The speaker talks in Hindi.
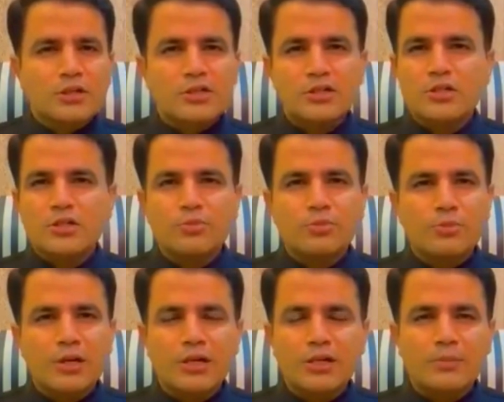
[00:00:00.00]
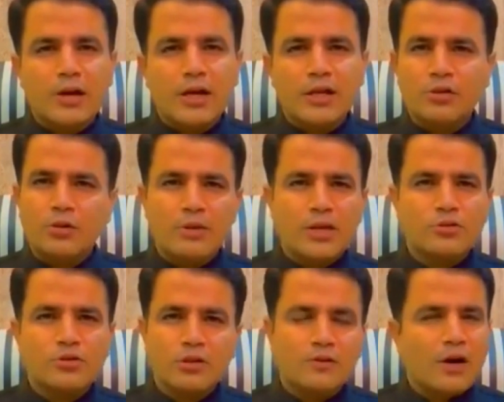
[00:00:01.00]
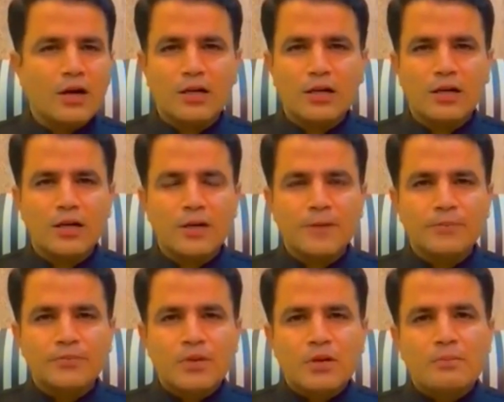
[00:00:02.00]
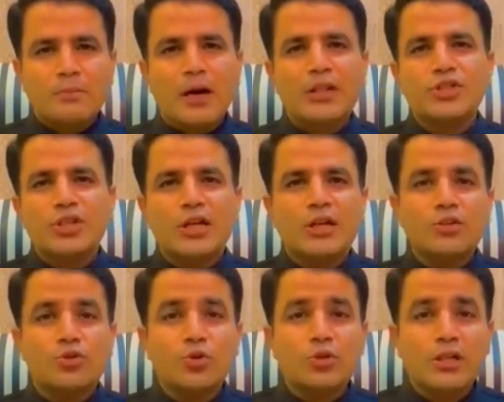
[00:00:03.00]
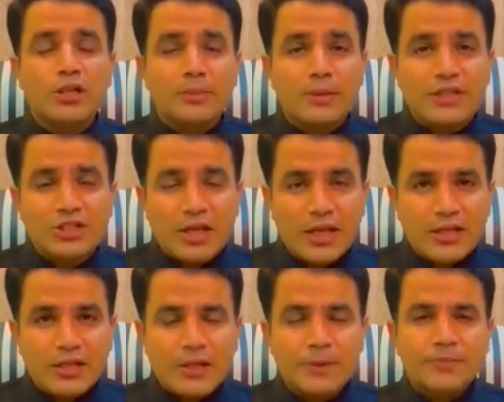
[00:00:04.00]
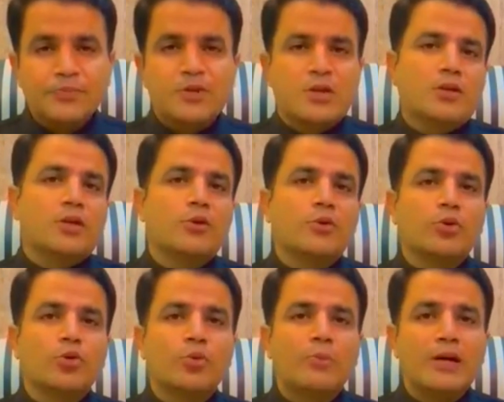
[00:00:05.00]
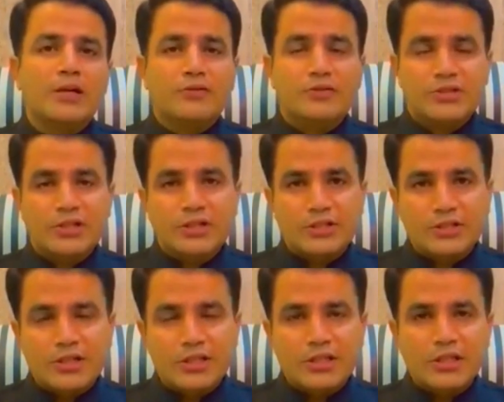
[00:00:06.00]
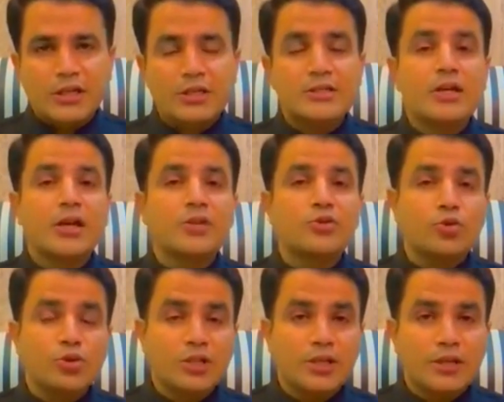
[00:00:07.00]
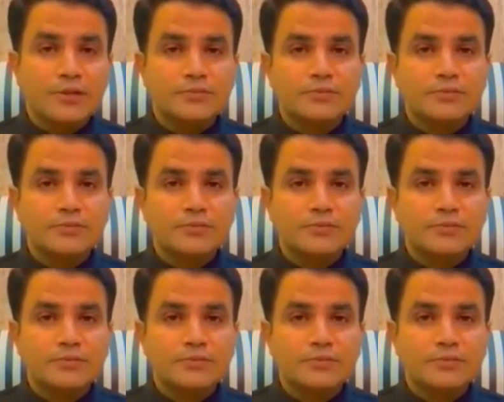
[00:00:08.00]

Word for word: इस चीज़ की मेरी डिमांड नहीं और मैंने तो सिर्फ वाक का कहा है बात यह है कि जो ये खबरें चलाई गई कि उनको बेटर फैसिलिटीज दे दी गई सारी झूठी हैं